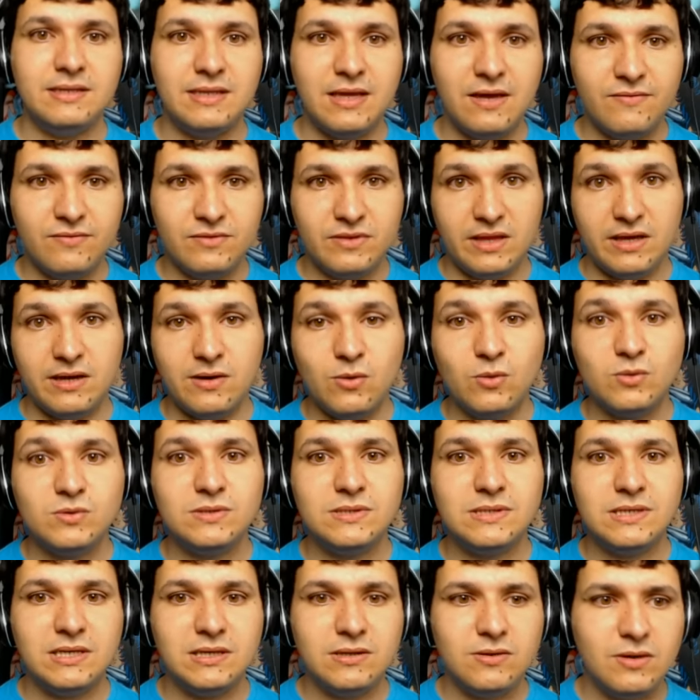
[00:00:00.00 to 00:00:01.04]
deve ter
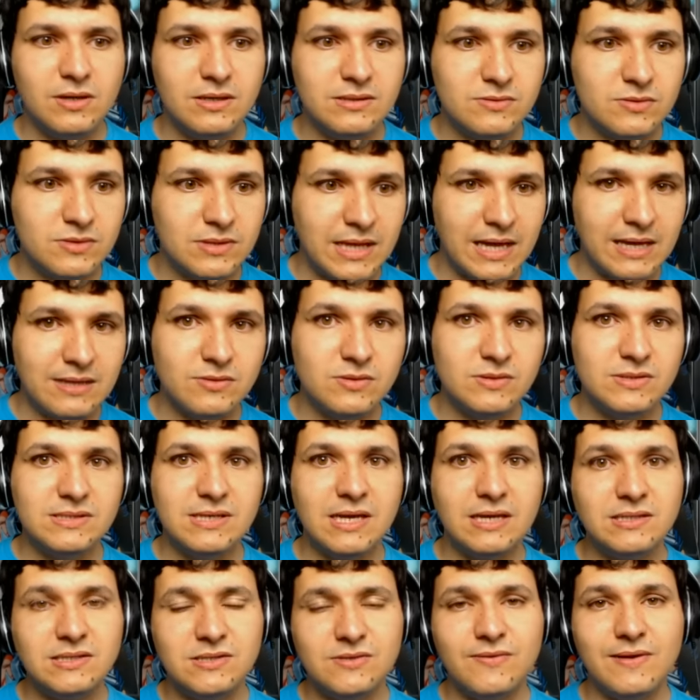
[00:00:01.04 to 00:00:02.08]
conseguido resultados
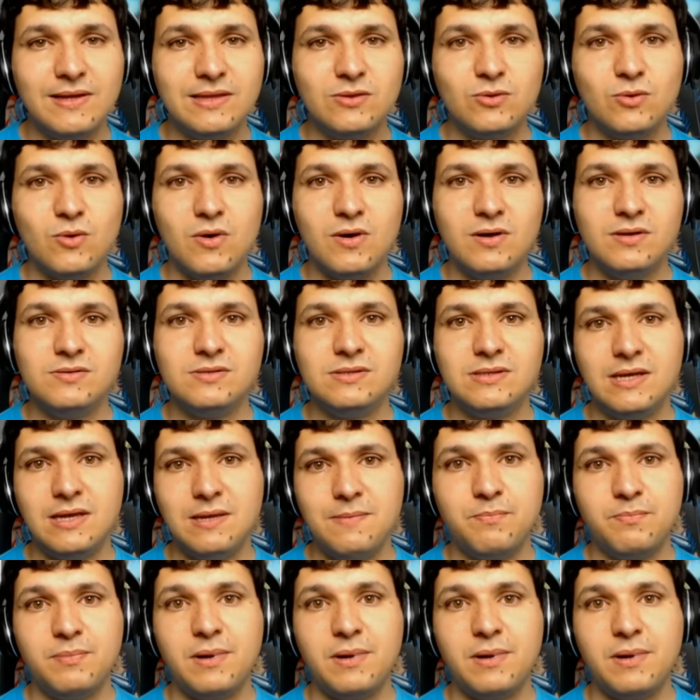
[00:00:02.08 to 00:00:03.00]
satisfatórios, né,